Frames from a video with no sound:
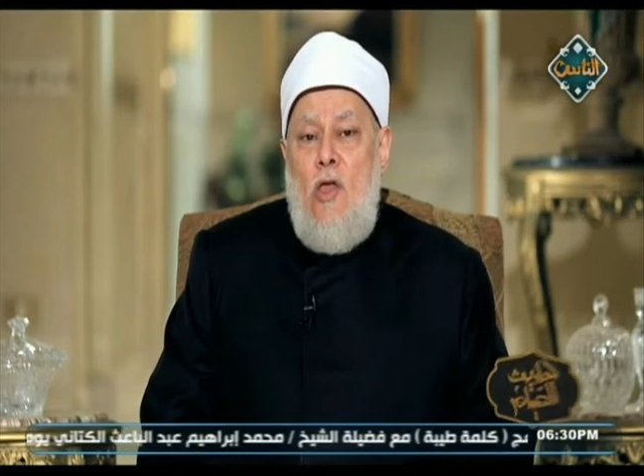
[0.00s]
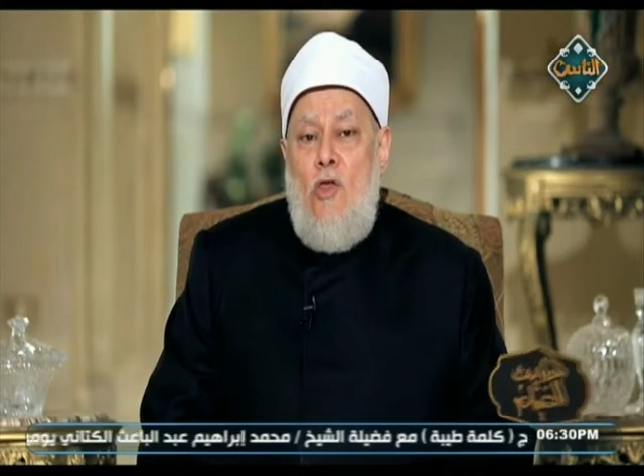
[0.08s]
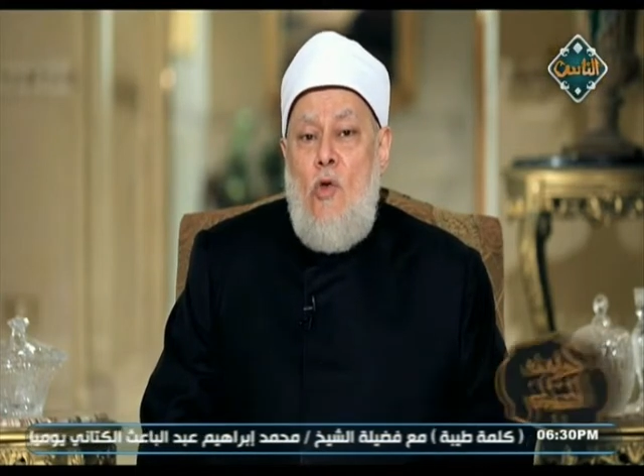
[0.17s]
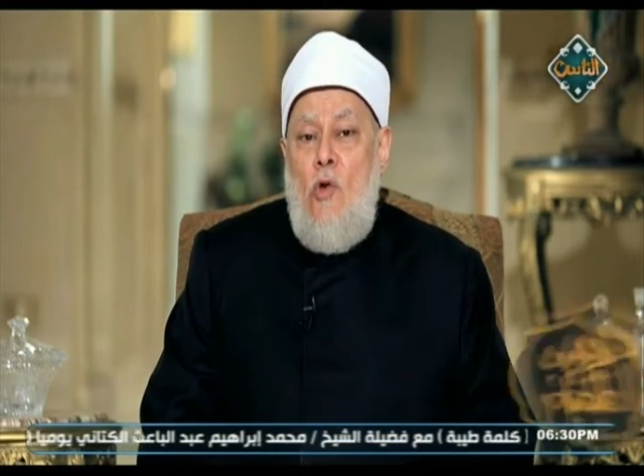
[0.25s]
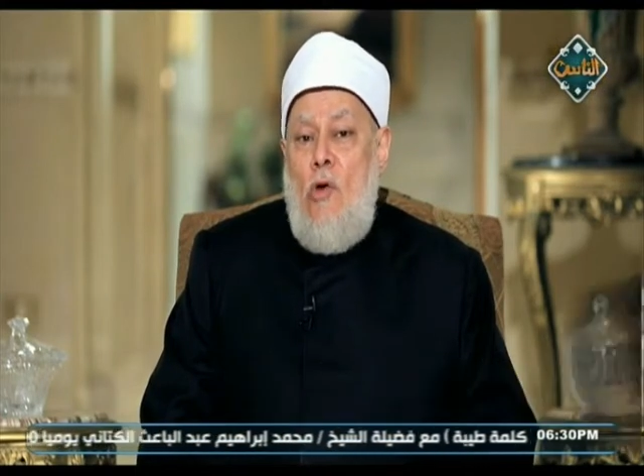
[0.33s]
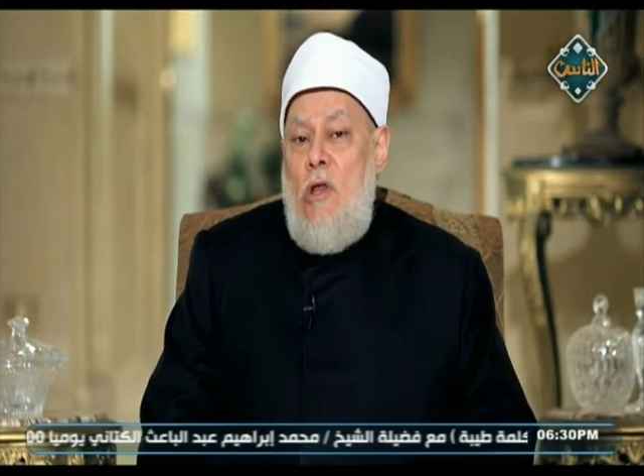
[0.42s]

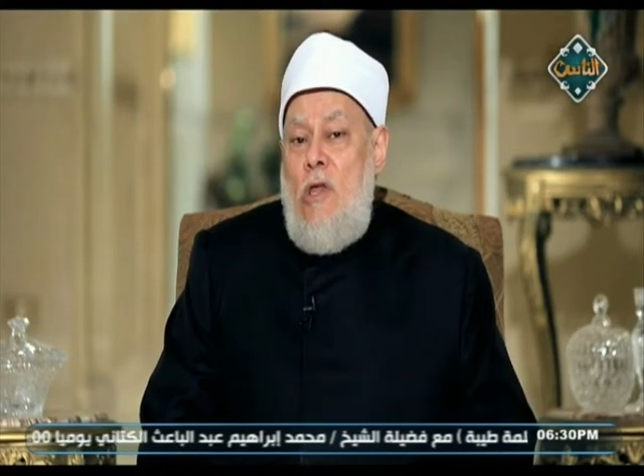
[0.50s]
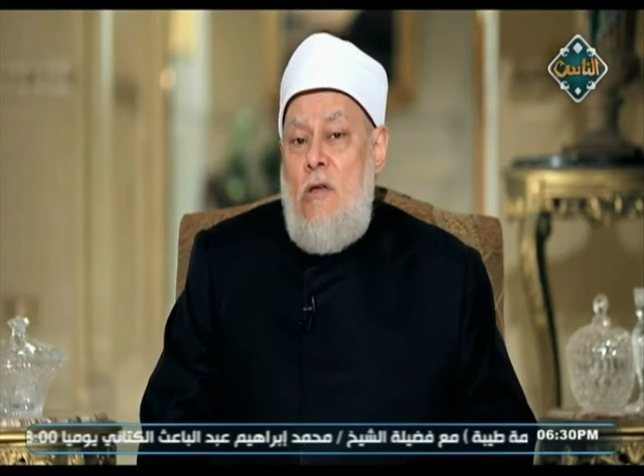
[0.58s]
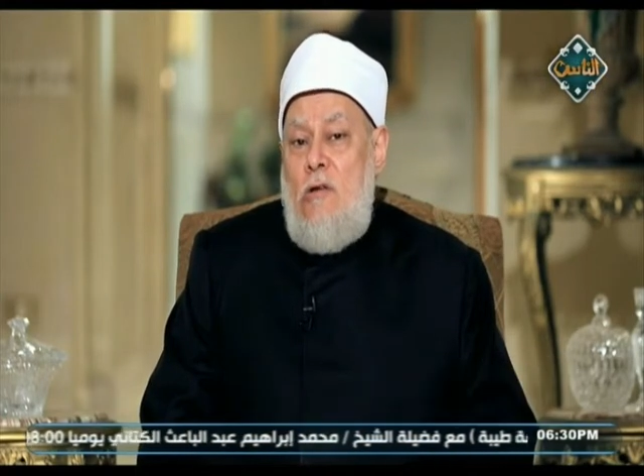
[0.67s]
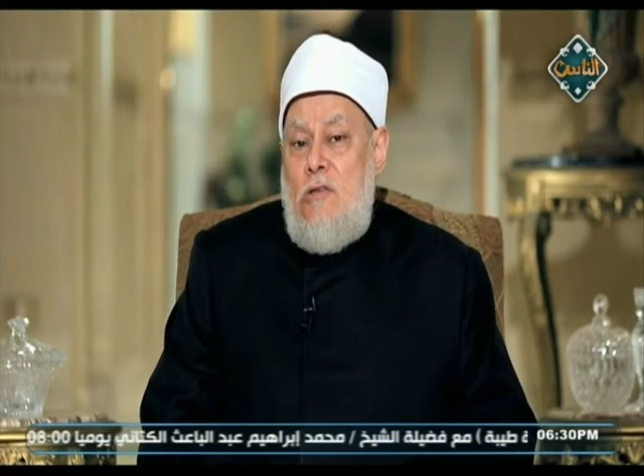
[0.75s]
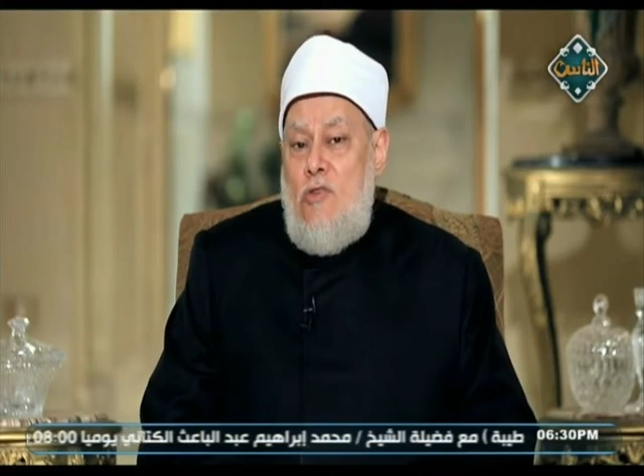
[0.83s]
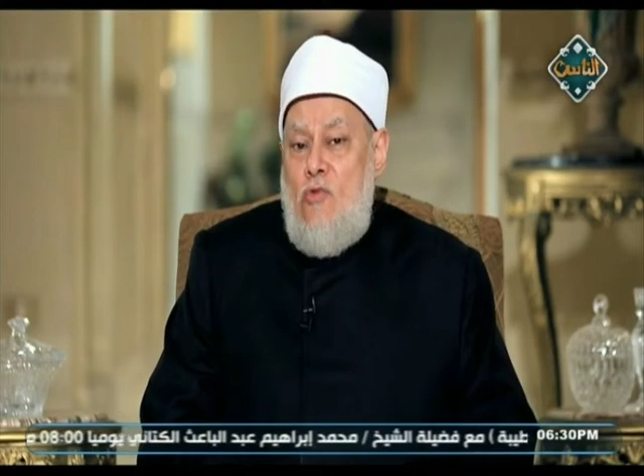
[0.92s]
يعلي
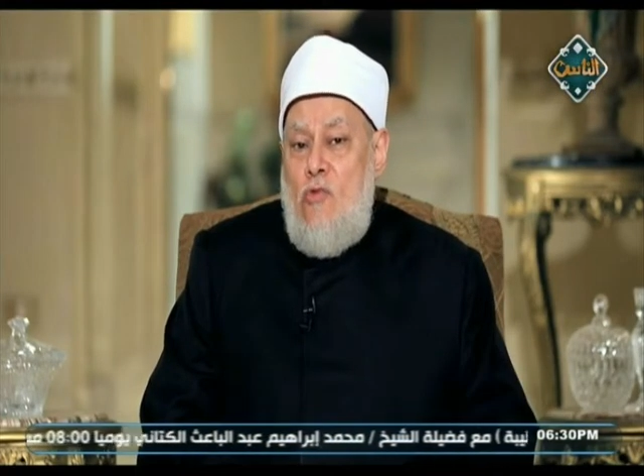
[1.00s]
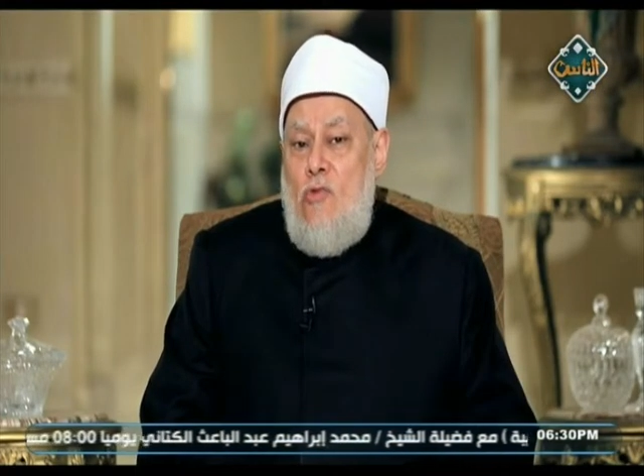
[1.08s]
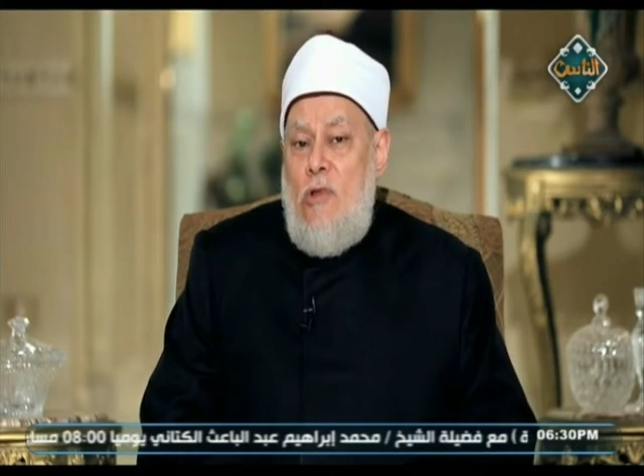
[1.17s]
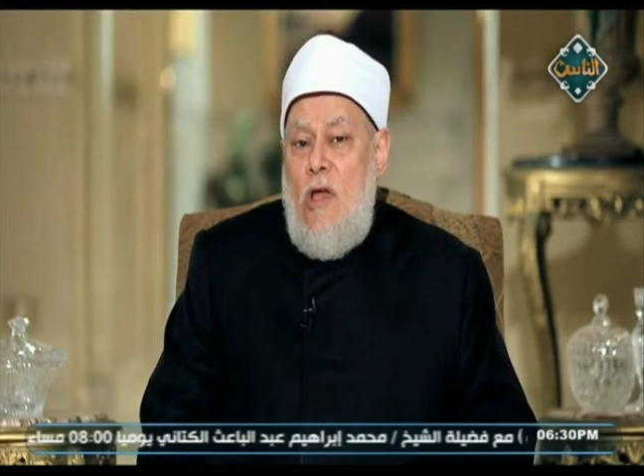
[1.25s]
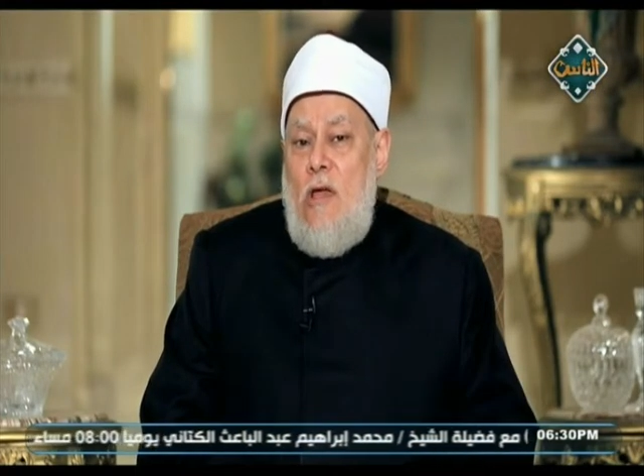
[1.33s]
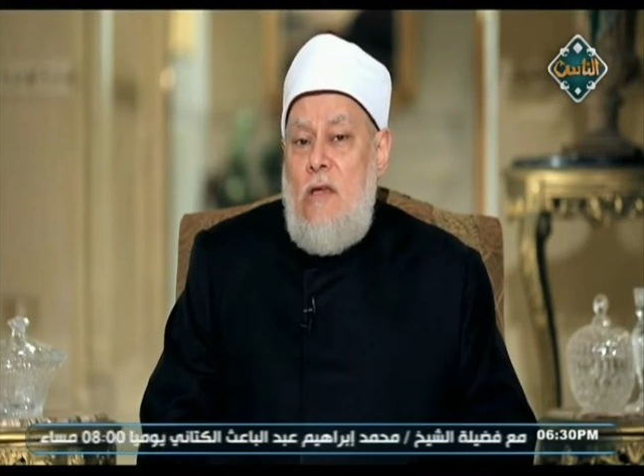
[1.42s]
رسول
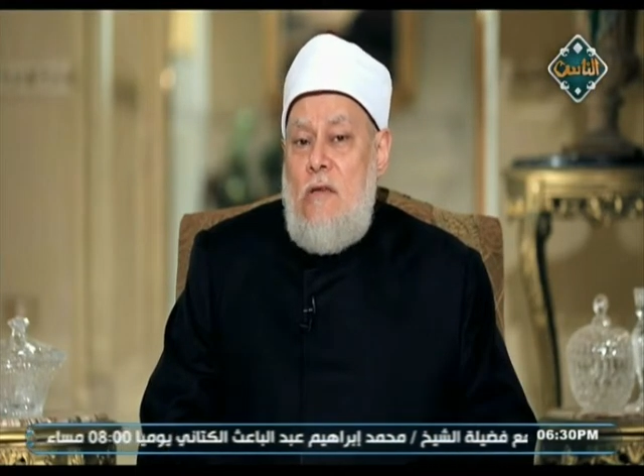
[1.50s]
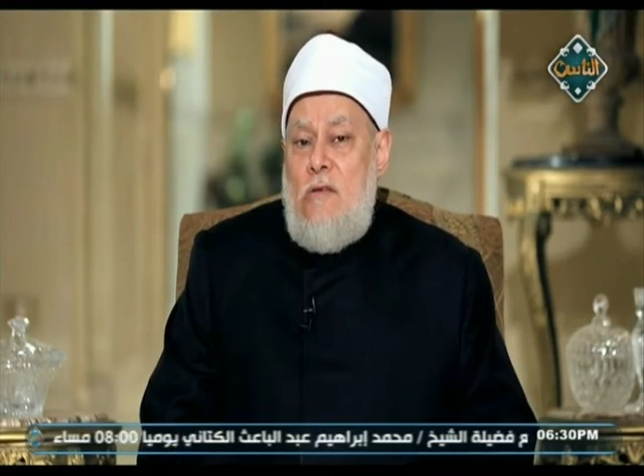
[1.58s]
الله